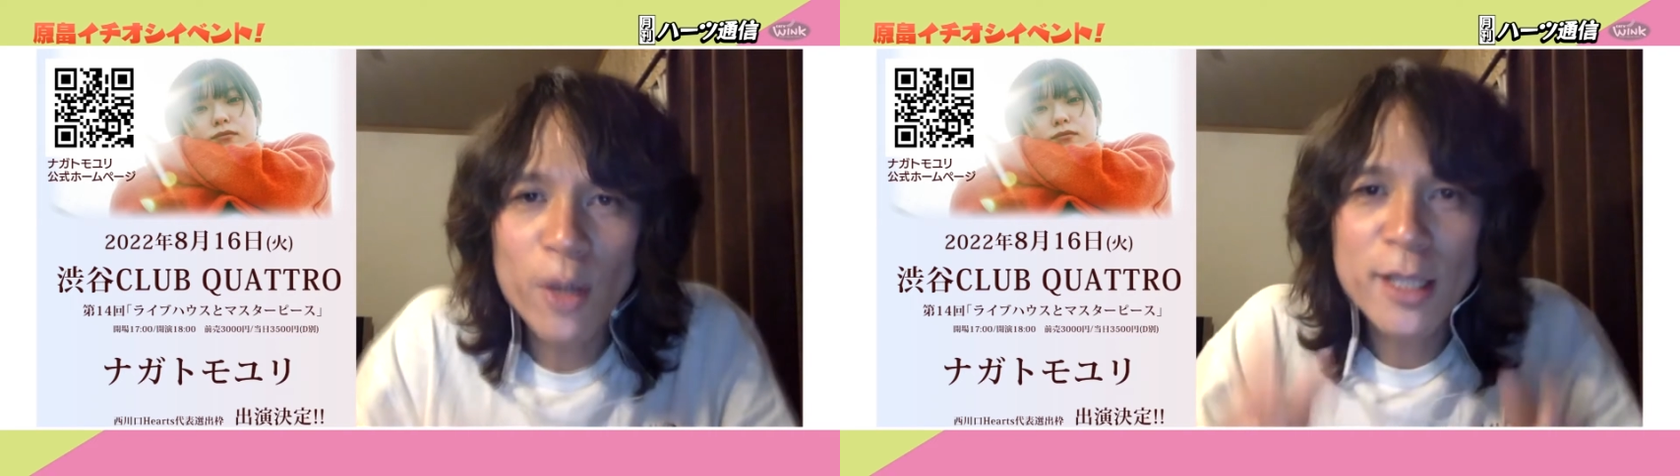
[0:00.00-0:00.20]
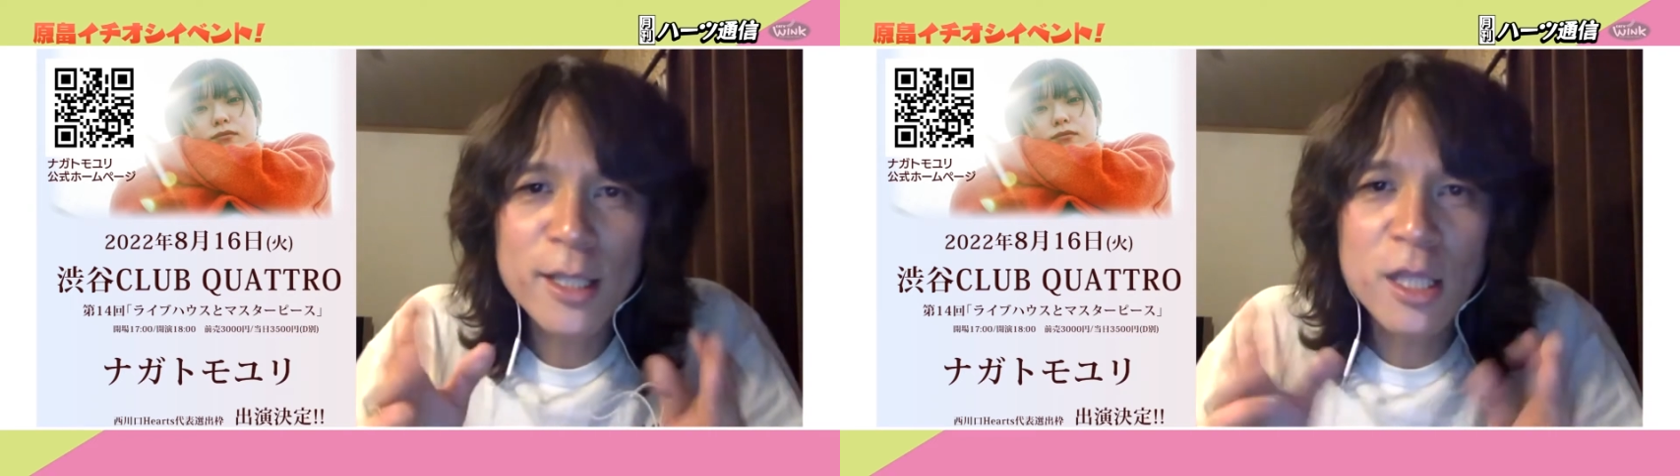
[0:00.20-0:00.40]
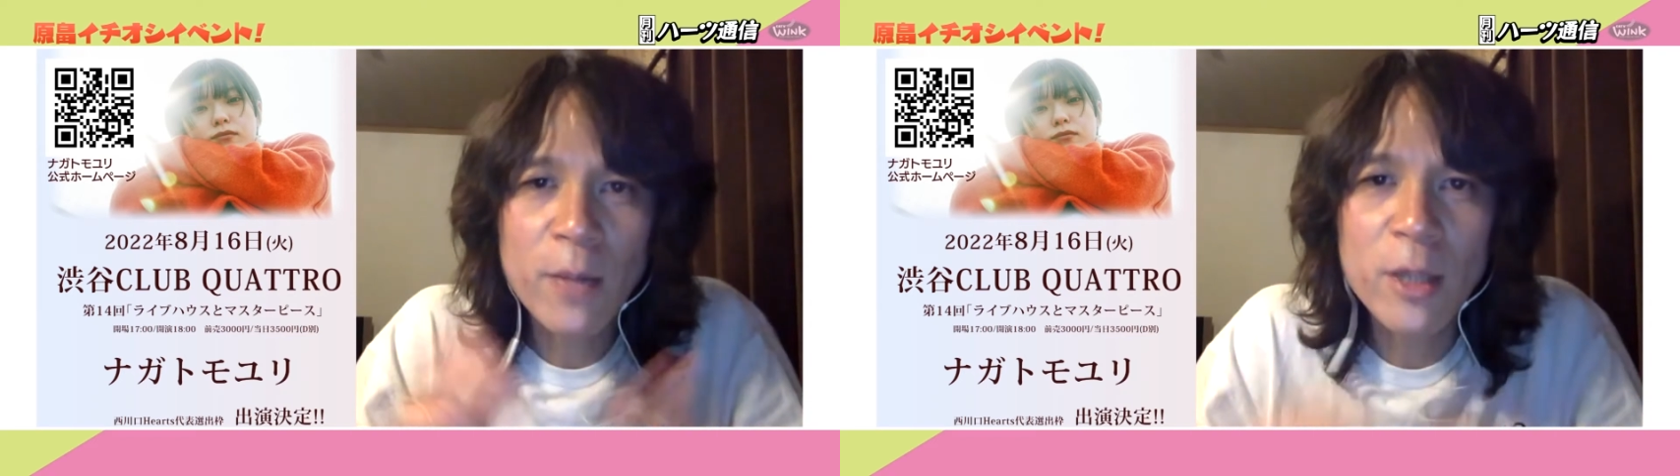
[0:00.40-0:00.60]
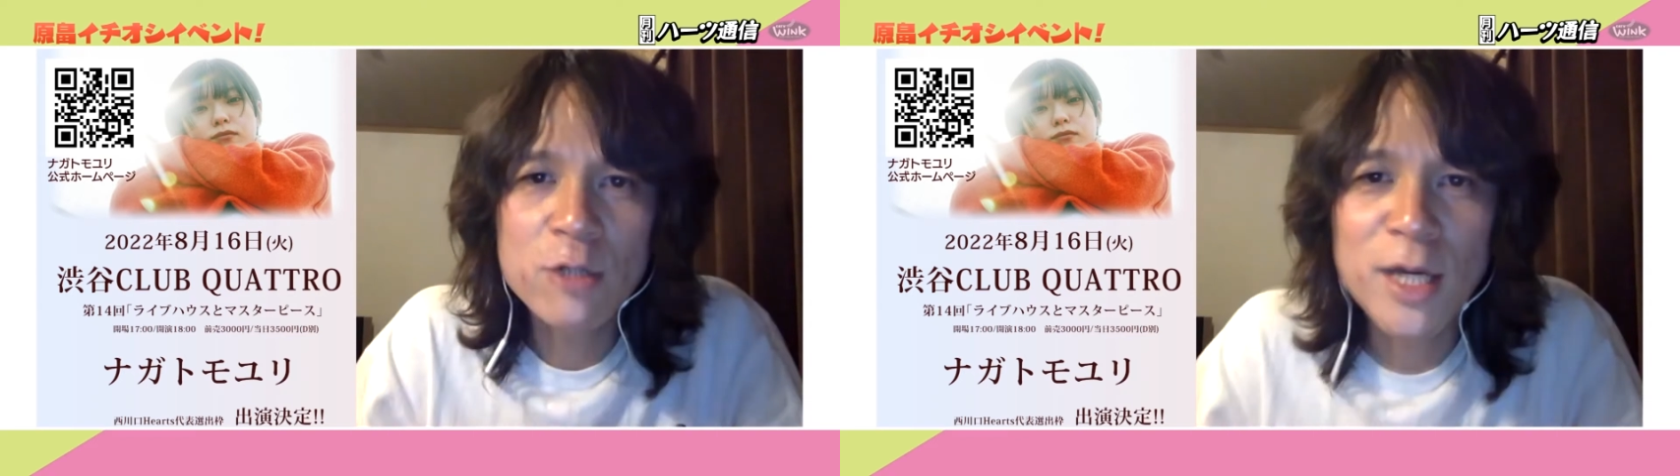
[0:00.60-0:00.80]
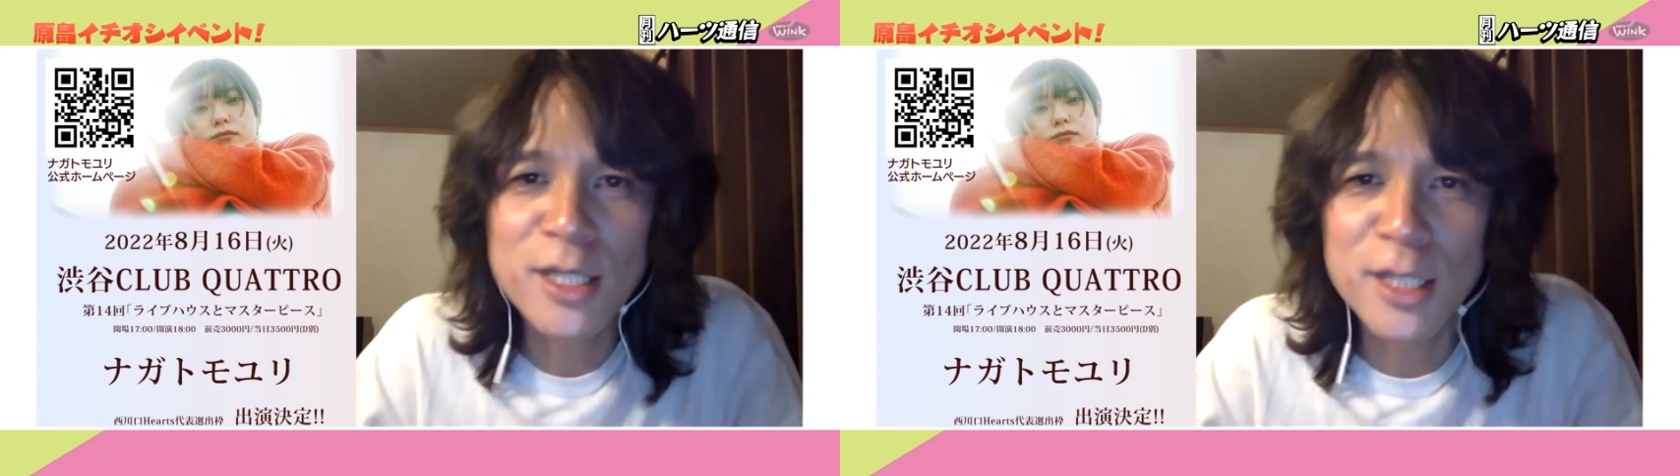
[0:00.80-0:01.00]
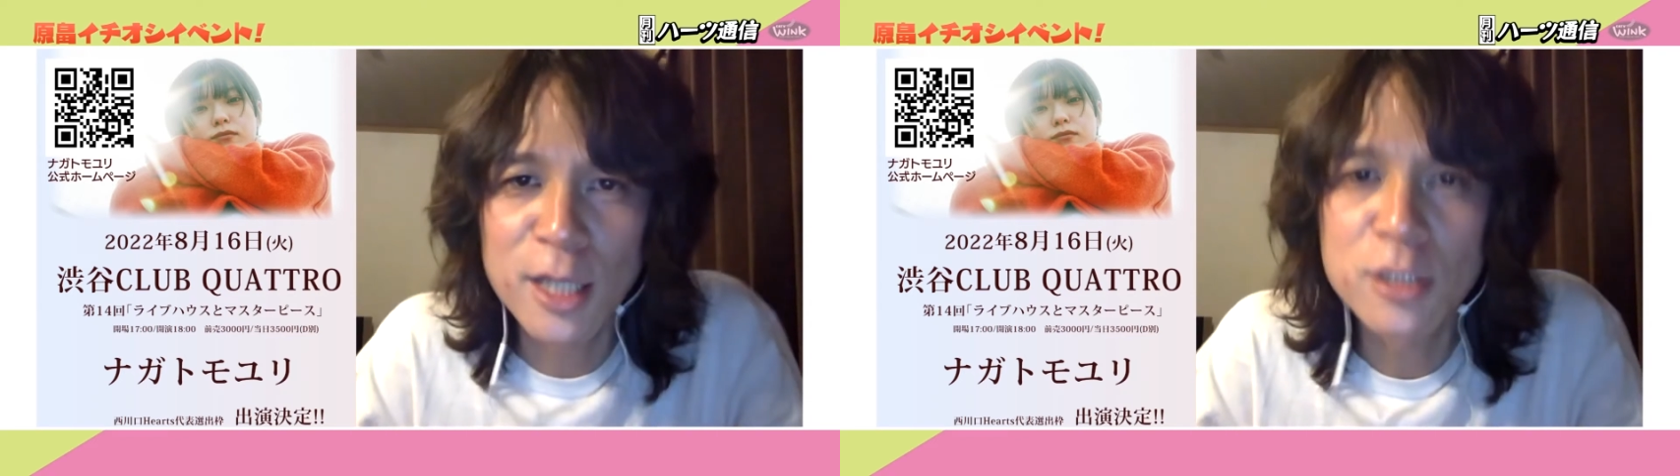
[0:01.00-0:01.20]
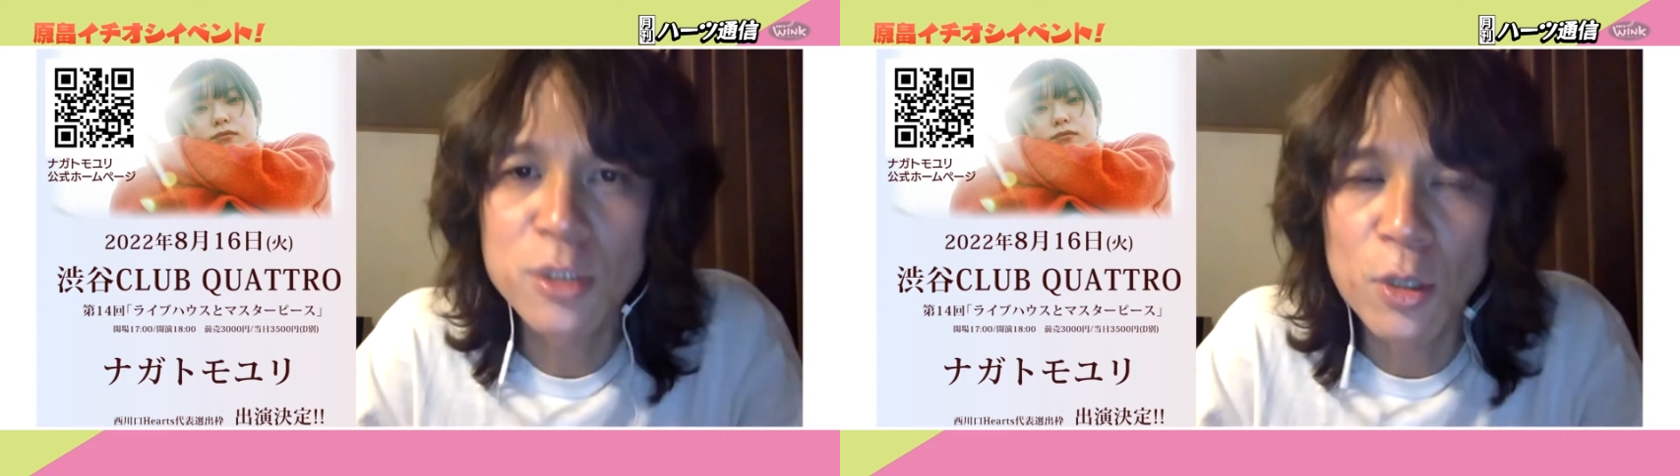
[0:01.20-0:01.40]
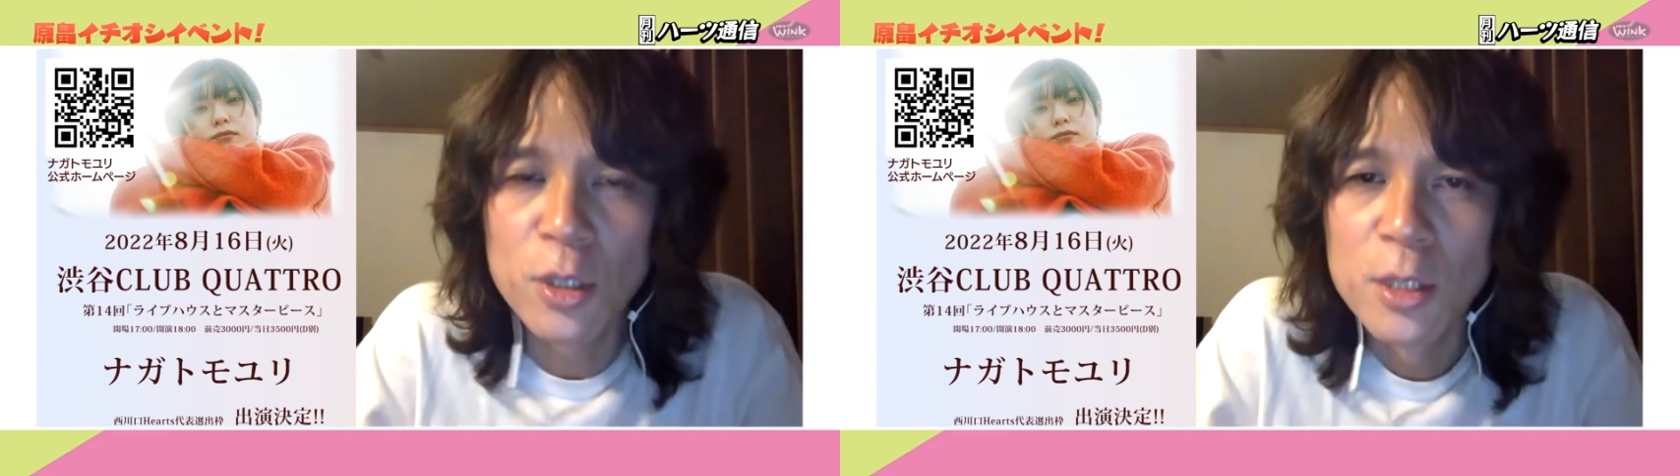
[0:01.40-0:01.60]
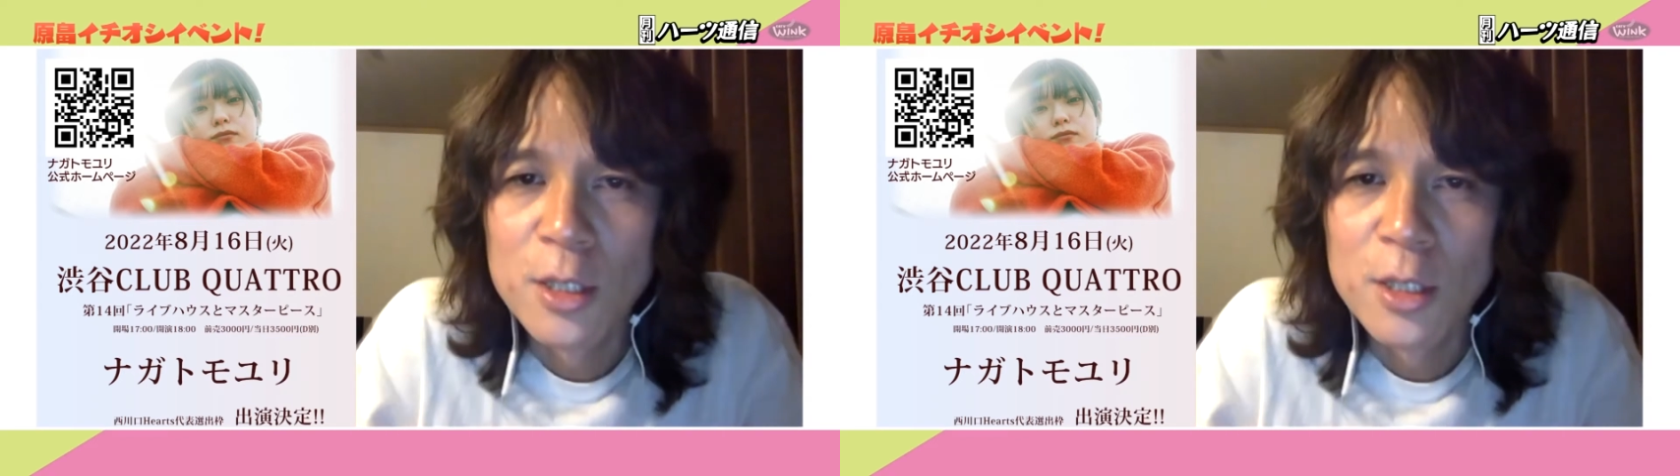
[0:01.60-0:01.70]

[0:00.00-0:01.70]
金って貯まるわけじゃないんですよ